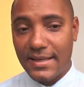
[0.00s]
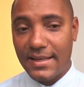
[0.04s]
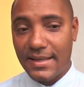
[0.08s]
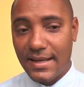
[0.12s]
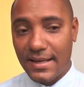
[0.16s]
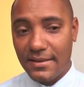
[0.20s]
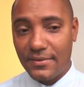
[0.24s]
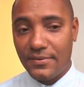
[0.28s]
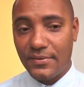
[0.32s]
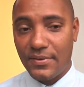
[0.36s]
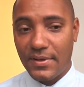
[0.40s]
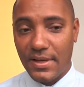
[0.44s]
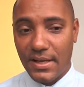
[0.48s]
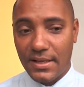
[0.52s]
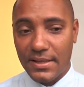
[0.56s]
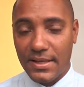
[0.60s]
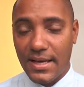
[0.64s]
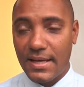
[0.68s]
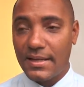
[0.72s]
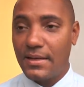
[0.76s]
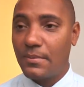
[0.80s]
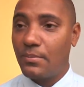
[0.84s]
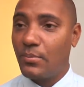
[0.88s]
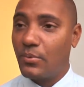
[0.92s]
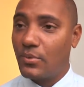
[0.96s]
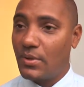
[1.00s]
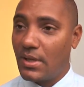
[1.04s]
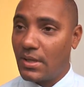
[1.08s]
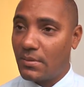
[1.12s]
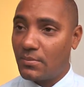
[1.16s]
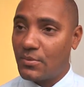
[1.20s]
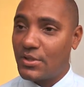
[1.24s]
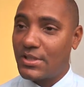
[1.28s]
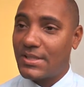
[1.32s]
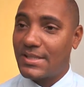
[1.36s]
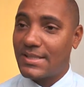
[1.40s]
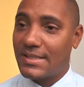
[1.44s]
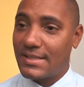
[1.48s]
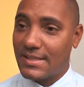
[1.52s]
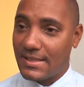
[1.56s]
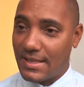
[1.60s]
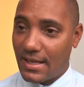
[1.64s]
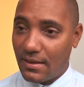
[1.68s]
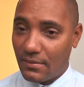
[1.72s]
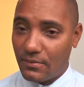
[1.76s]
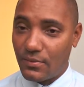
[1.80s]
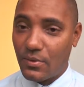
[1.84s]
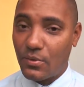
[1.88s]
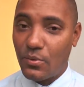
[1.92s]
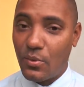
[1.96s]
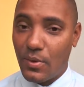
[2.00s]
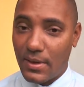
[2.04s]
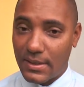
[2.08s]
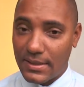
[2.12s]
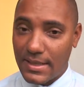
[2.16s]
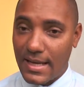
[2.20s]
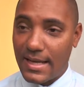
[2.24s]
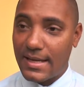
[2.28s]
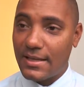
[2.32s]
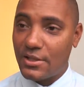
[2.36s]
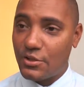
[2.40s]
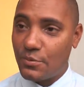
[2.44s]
a grande finalidade é podermos salvaguardar